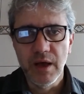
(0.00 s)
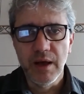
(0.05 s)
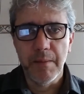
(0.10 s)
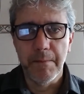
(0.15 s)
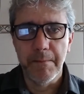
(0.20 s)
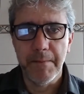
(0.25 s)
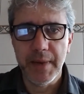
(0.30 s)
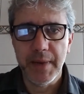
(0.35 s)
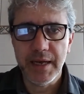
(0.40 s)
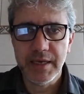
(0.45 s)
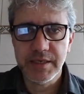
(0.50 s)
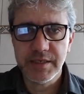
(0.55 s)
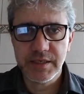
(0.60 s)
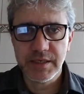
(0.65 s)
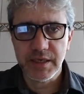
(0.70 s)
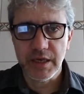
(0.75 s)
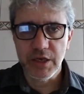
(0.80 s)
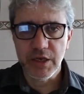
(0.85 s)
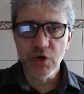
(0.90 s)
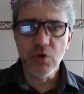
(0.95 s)

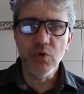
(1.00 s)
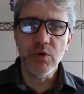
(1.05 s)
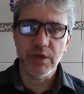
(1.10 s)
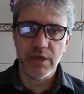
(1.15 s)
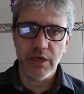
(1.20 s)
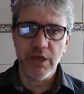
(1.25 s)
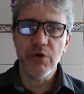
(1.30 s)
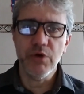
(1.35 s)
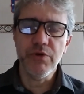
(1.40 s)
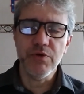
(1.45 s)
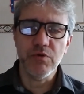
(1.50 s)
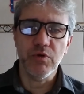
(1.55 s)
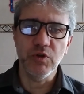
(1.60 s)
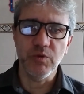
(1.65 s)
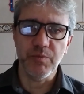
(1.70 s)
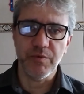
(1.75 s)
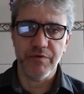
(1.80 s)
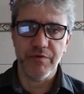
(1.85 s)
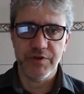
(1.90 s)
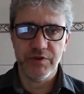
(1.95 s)
mas eu, eu enquanto
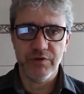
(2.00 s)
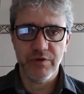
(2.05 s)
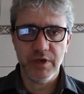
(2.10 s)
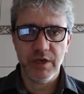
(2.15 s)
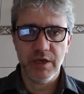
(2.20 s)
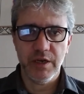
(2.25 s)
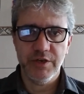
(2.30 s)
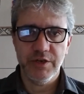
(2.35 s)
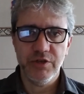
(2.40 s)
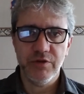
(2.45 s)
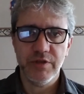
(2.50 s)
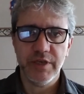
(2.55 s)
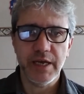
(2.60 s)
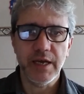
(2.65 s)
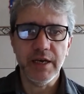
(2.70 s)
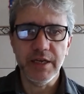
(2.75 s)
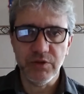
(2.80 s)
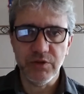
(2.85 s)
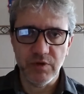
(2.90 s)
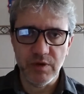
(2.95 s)
professor acredito que a
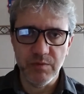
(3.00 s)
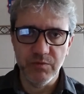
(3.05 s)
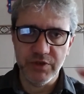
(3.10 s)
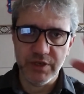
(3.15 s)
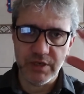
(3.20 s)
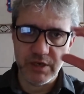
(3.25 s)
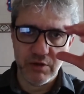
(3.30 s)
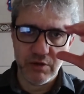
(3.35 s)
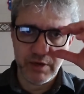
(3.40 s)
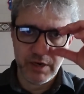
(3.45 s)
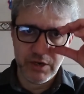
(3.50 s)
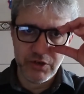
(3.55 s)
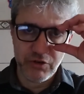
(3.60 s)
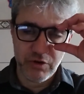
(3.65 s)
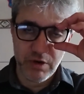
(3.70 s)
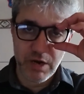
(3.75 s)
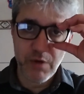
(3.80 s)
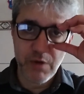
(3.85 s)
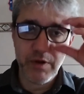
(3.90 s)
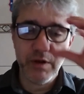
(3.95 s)
leitura musical
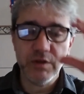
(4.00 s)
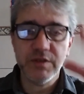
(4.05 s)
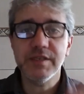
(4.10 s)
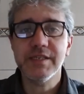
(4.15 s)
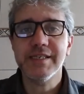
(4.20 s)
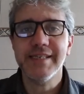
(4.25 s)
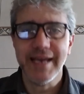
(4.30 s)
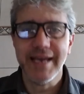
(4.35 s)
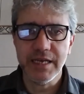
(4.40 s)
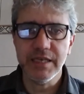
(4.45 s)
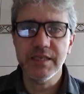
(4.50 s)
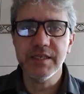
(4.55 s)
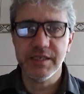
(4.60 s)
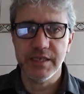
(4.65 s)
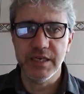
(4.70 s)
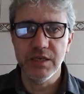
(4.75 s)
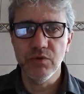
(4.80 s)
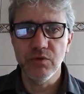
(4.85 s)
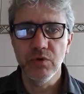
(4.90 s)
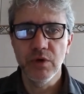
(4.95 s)
tradicional ela segue
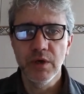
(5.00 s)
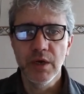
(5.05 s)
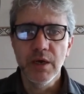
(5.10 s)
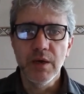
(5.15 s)
sendo